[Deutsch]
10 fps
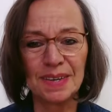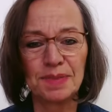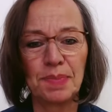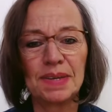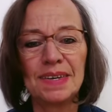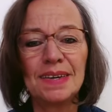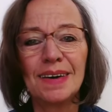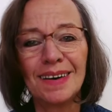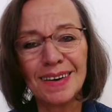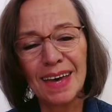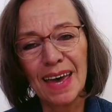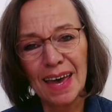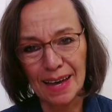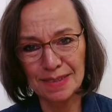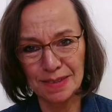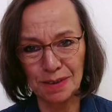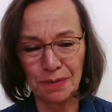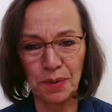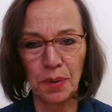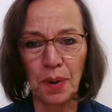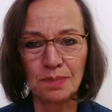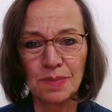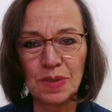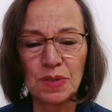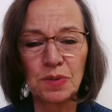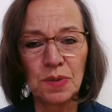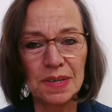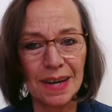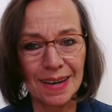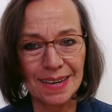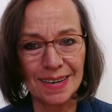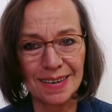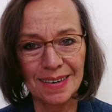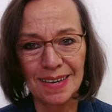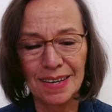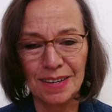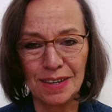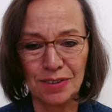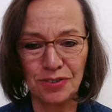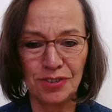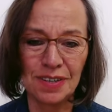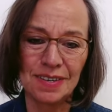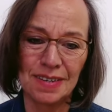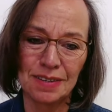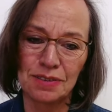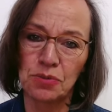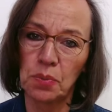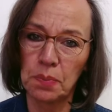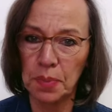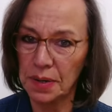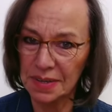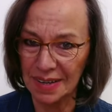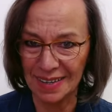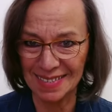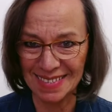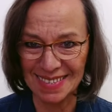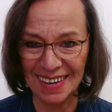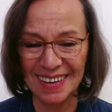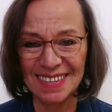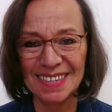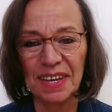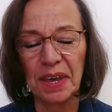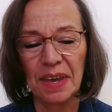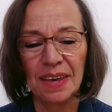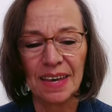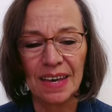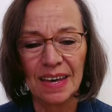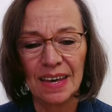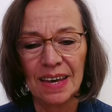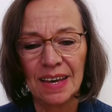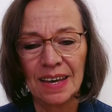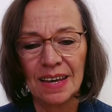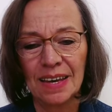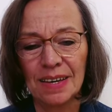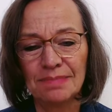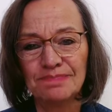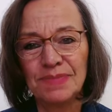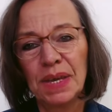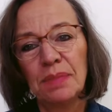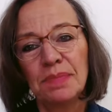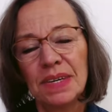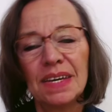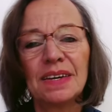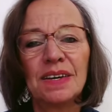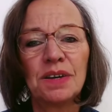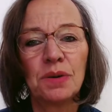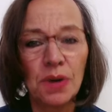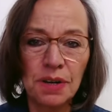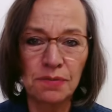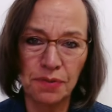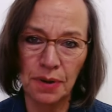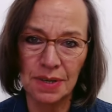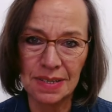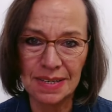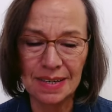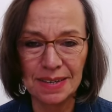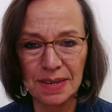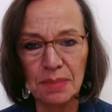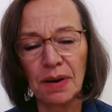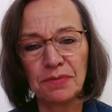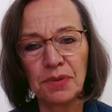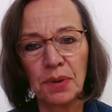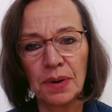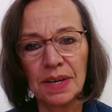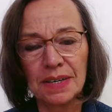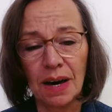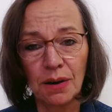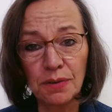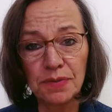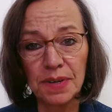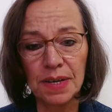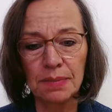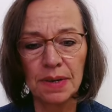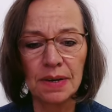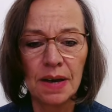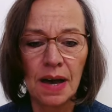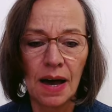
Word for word: hier ist Bettina. Herzlich willkommen zu deiner Yinshin Jitsu Podcast-Zeit. Ähm, neben den neuen Folgen, die ich immer für euch aufnehme,